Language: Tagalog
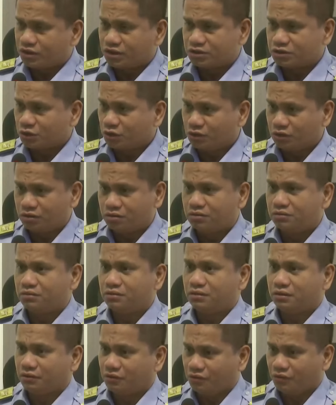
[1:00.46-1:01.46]
Skoda
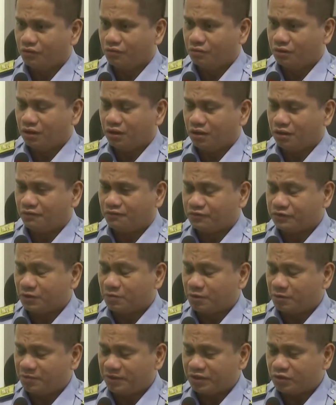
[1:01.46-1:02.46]
uh,
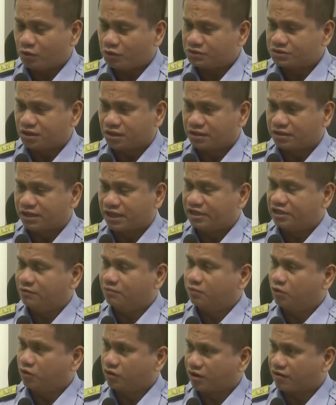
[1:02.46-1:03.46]
for the Philippine Coast
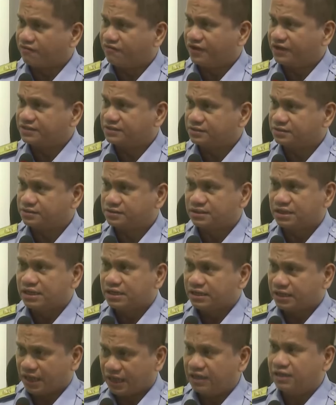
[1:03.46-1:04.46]
Guard can deploy our
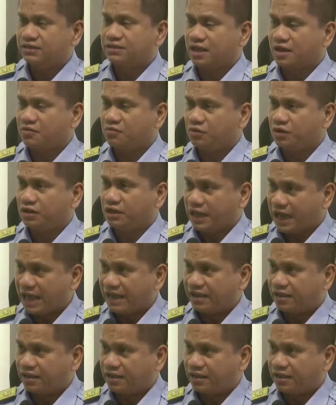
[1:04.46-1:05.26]
vessels anytime